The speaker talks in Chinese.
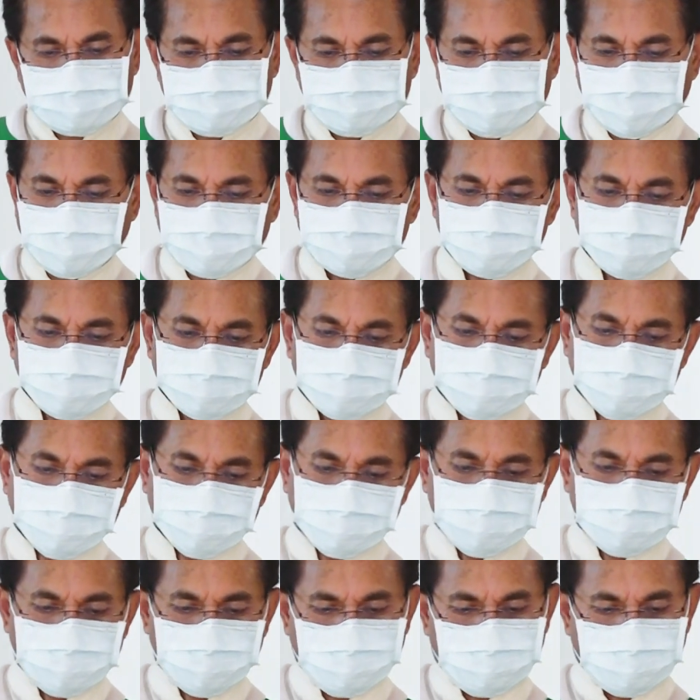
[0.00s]
耶稣出
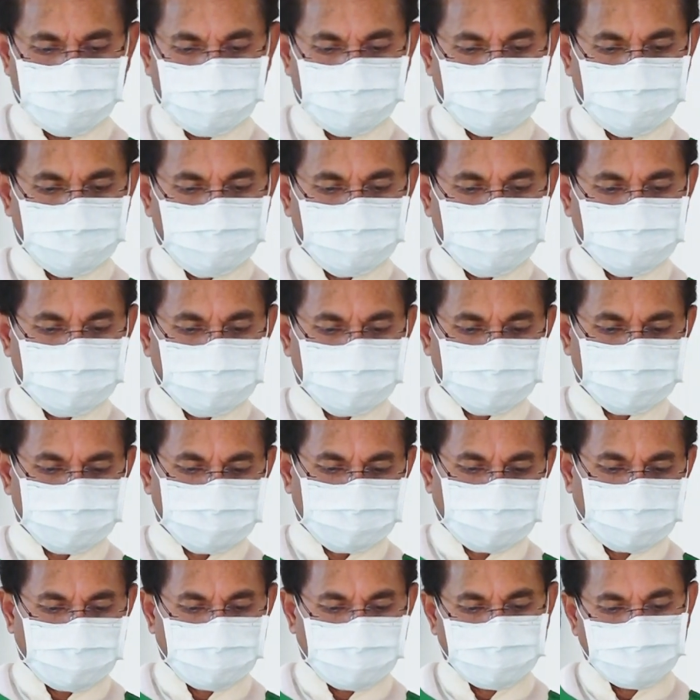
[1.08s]
去
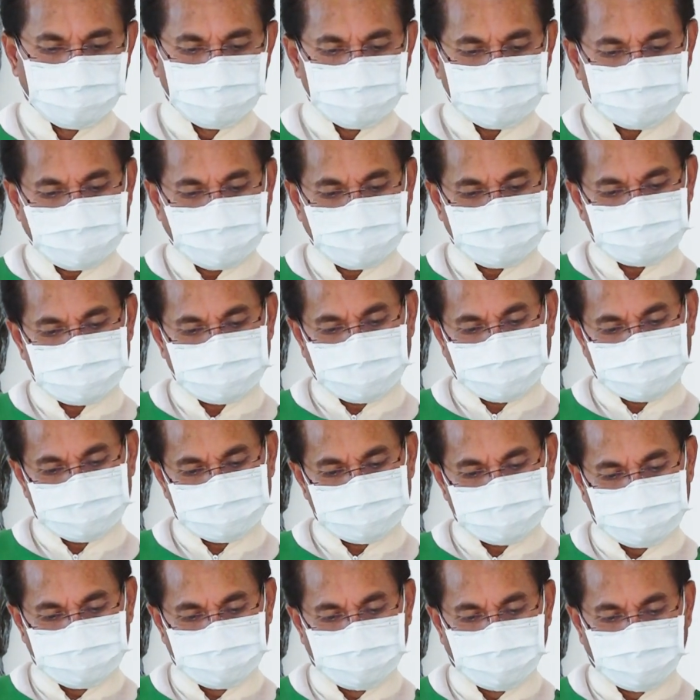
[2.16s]
到山上
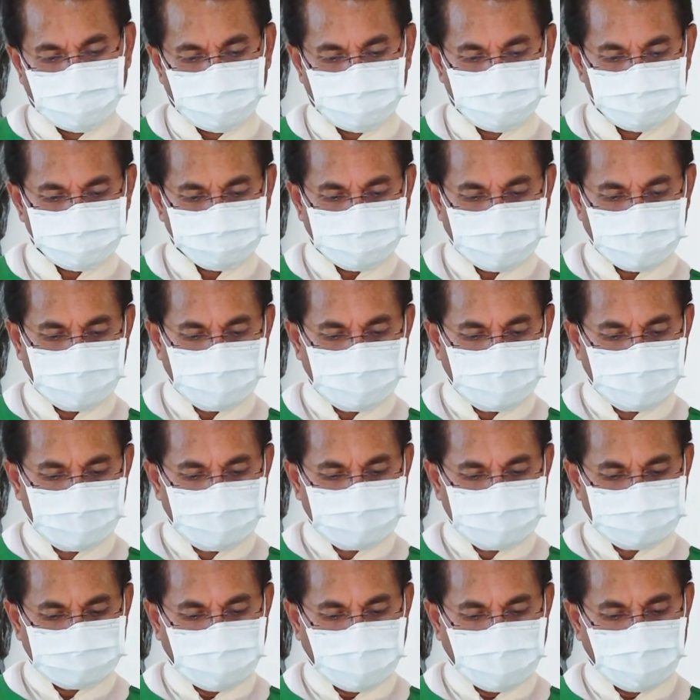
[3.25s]
祈祷，
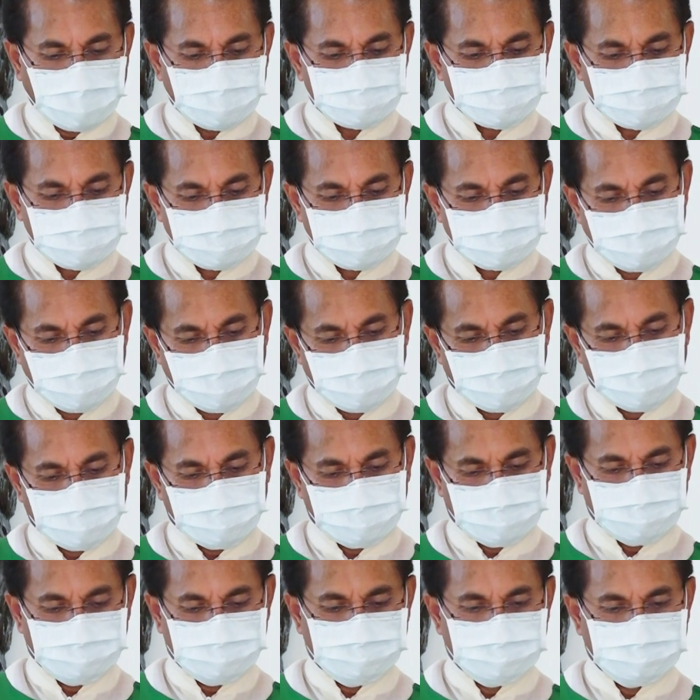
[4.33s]
他彻
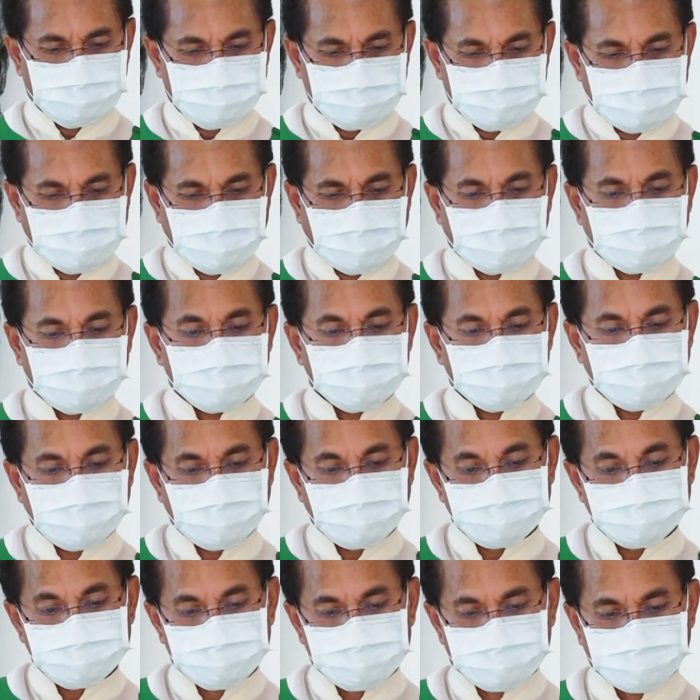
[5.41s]
夜向
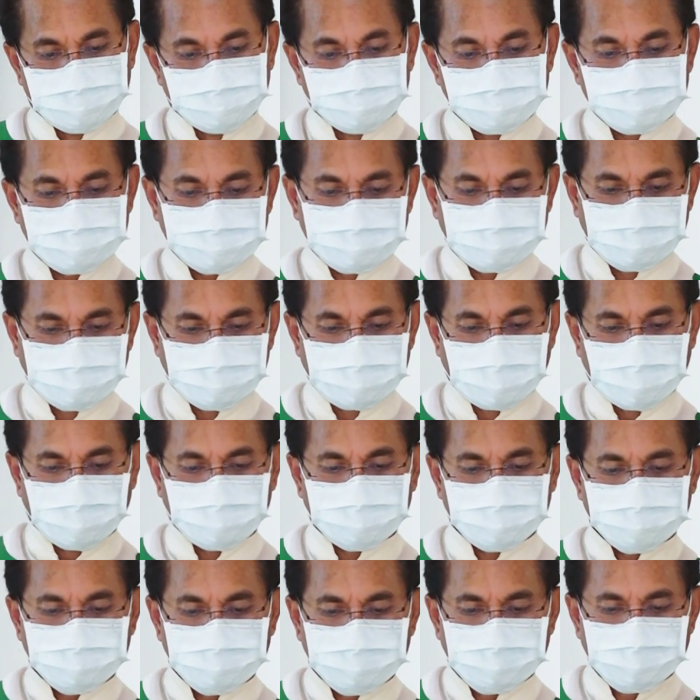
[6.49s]
天主祈祷。
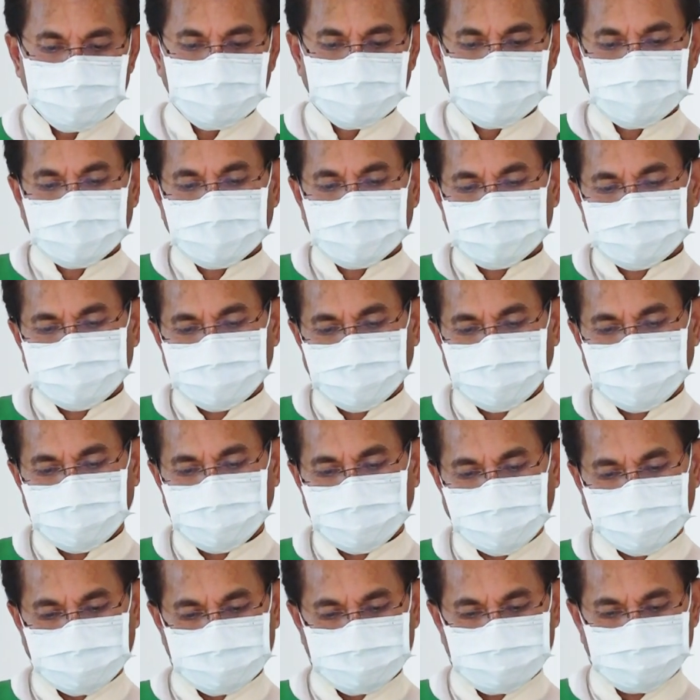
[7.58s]
天
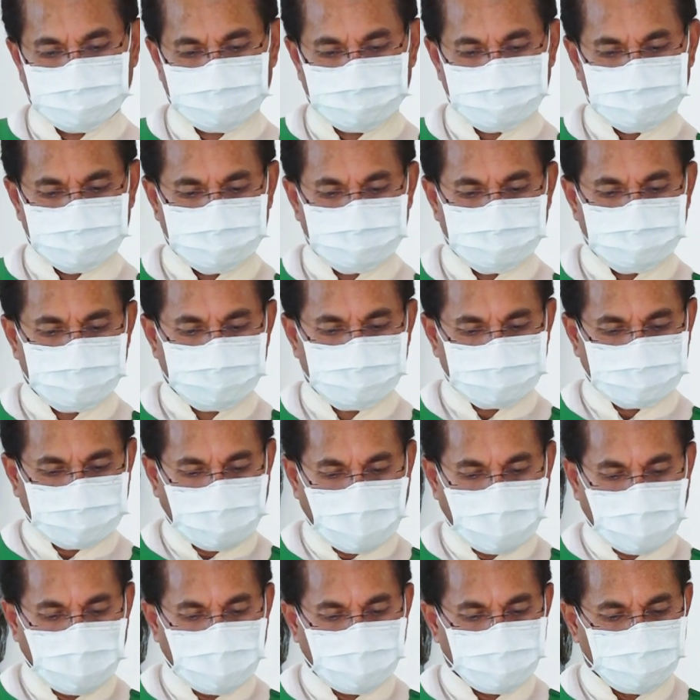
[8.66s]
亮了，
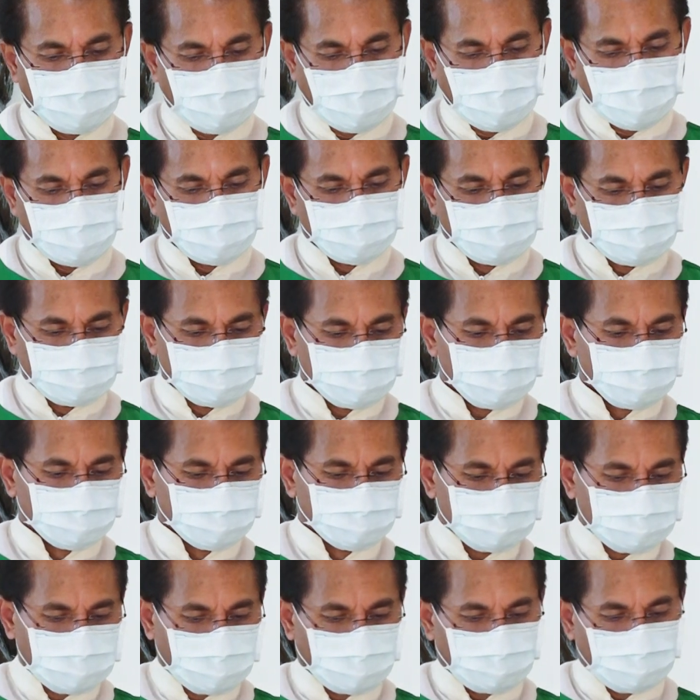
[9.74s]
他把门徒
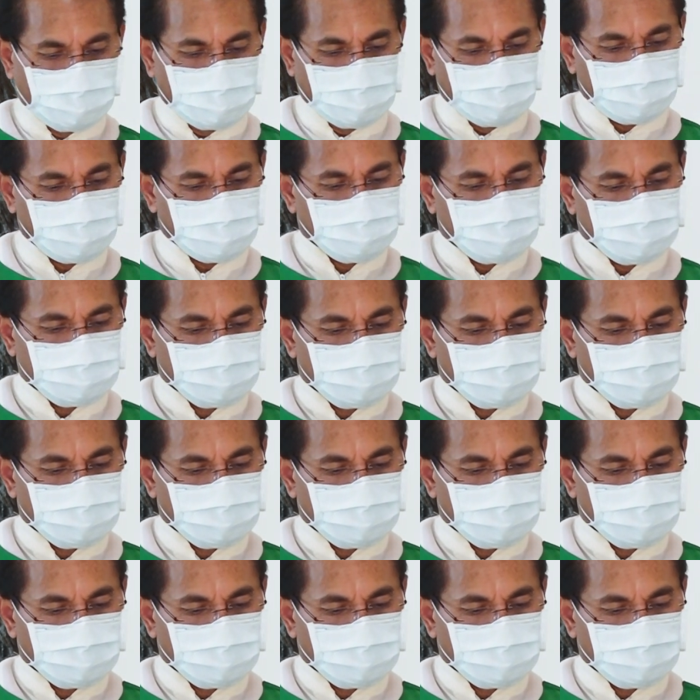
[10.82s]
叫来，